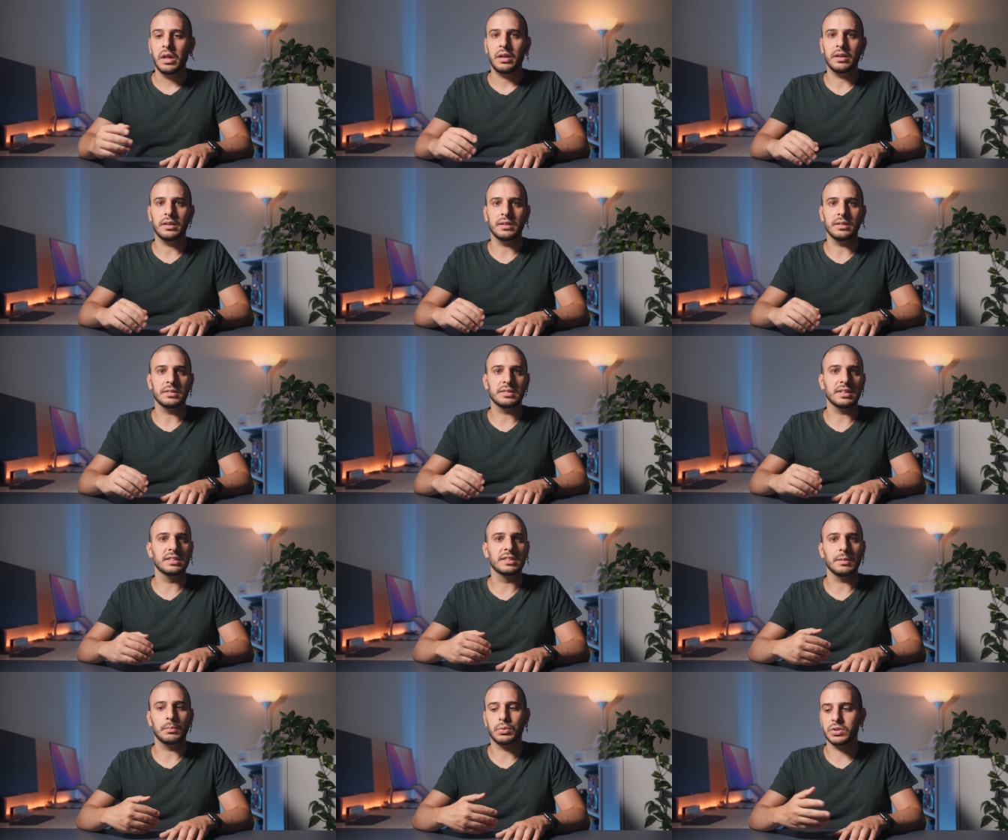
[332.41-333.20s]
eh,
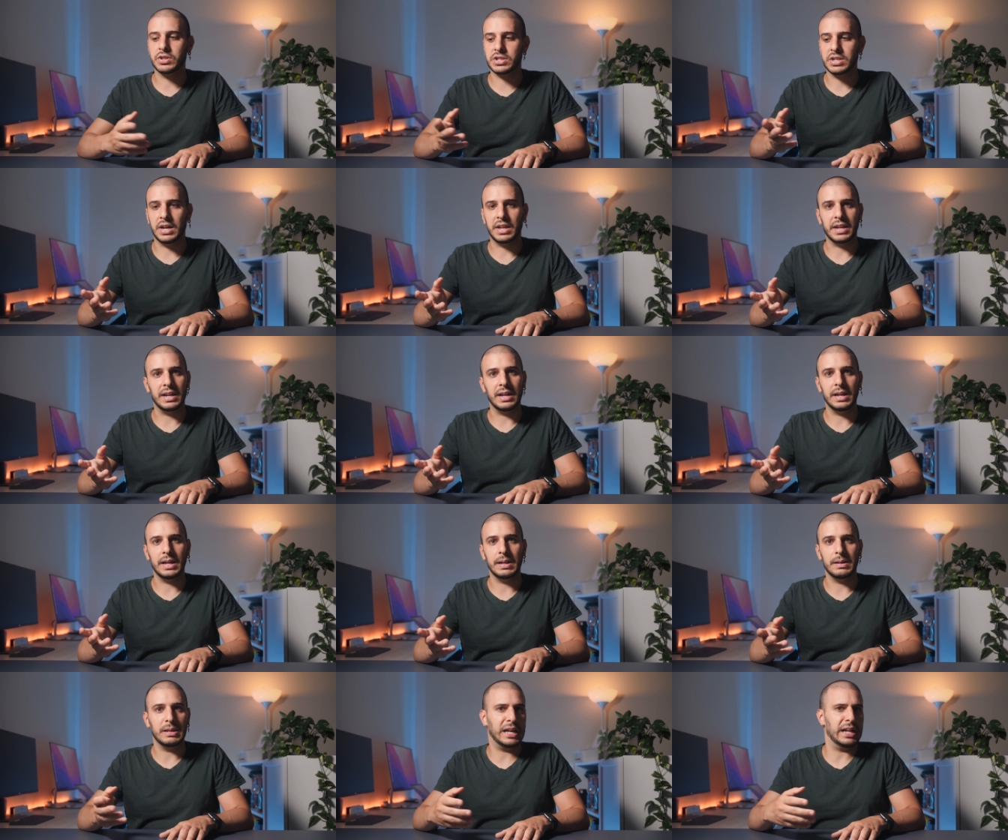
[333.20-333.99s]
senza
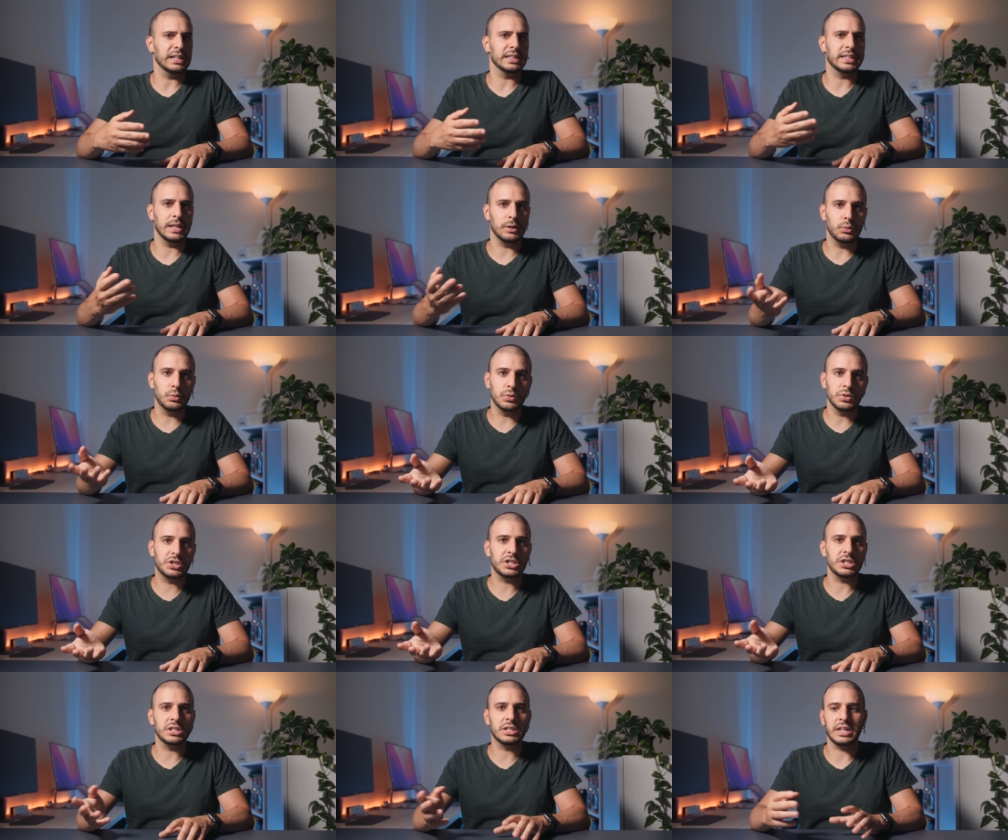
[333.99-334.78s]
bruciare le alte
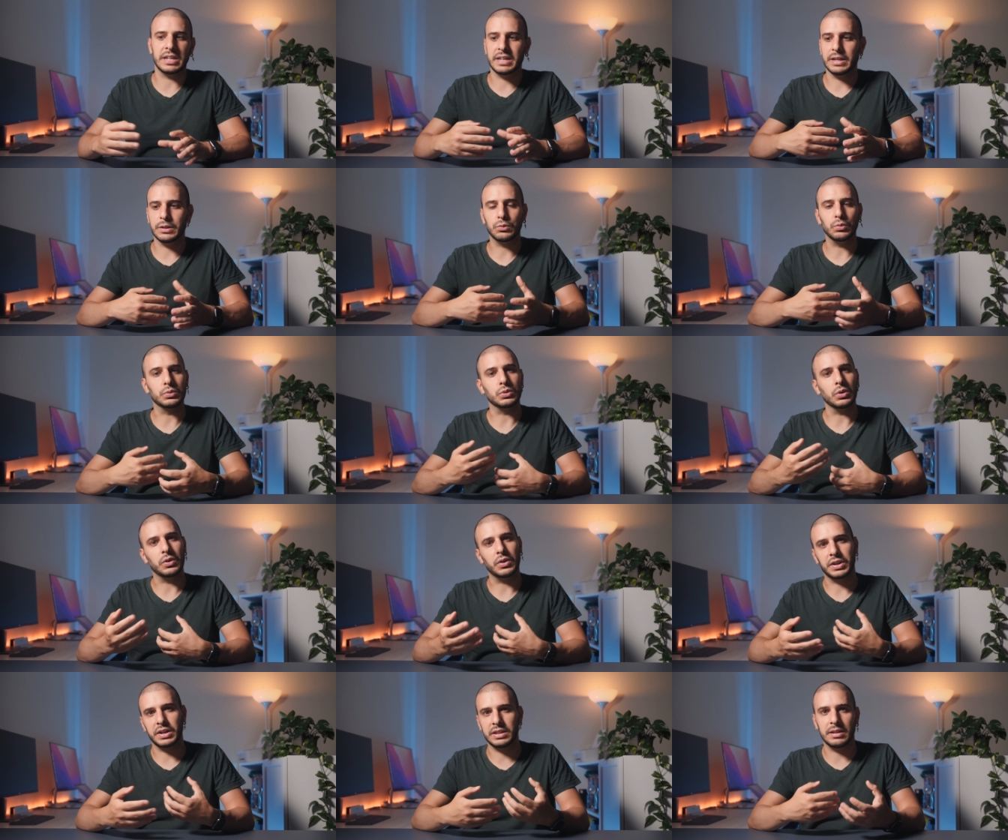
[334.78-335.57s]
luci, tenere
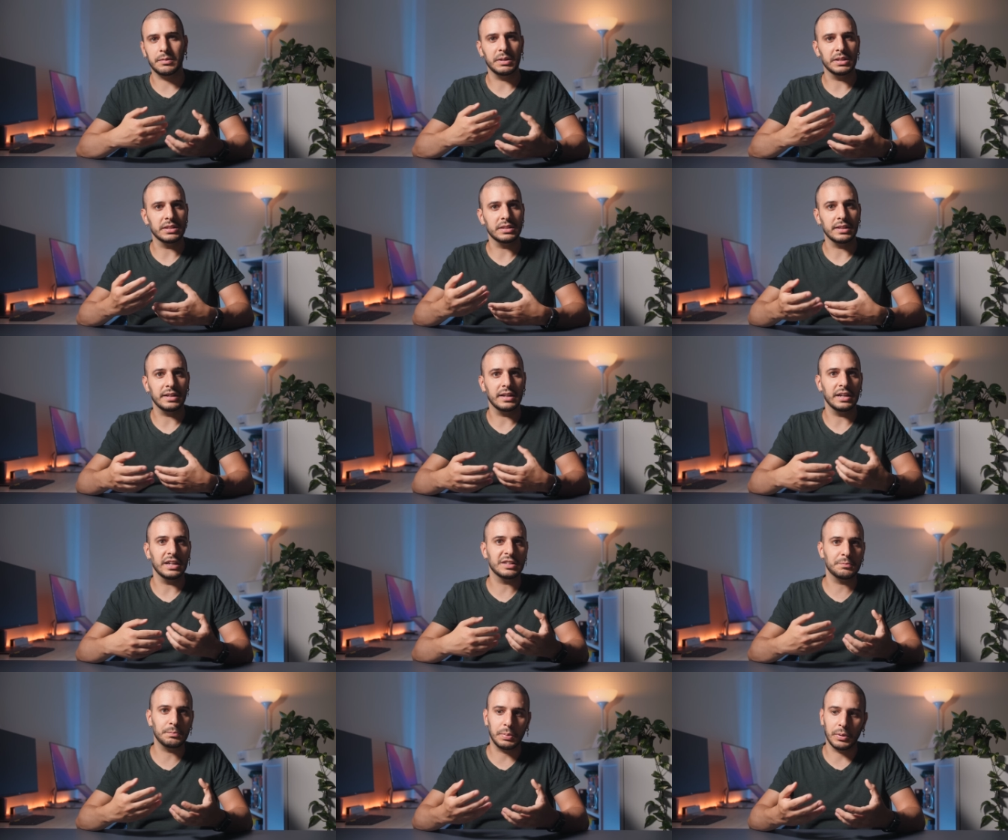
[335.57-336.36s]
tutto correttamente
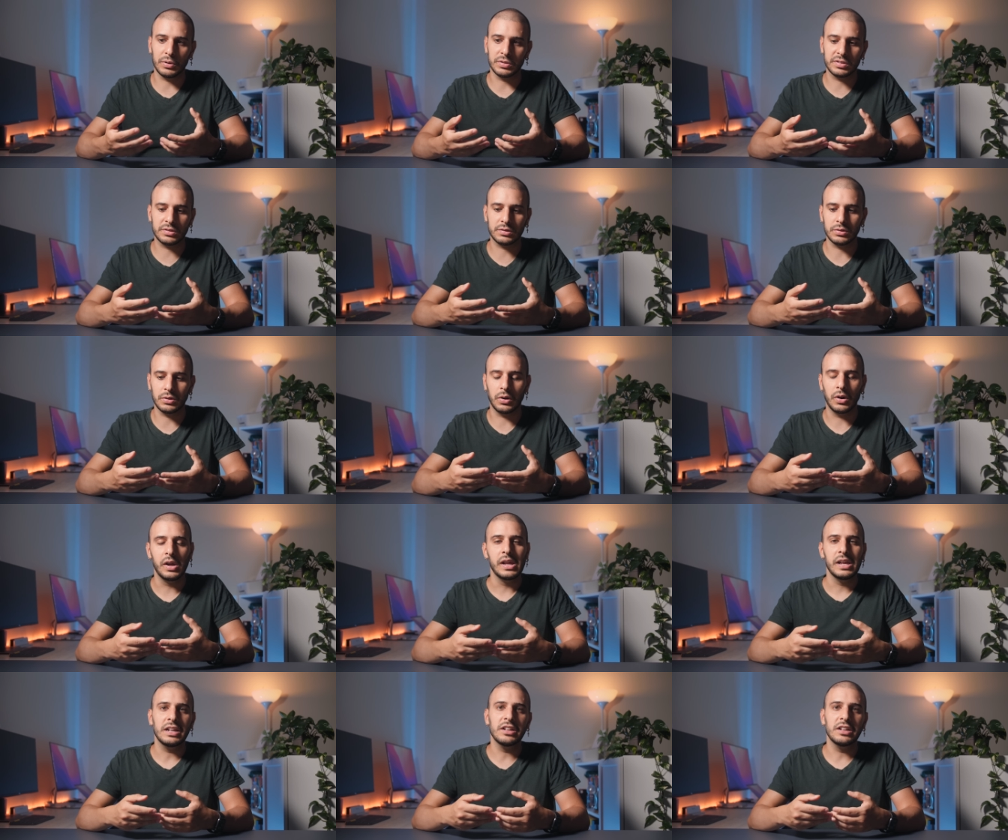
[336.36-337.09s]
esposto,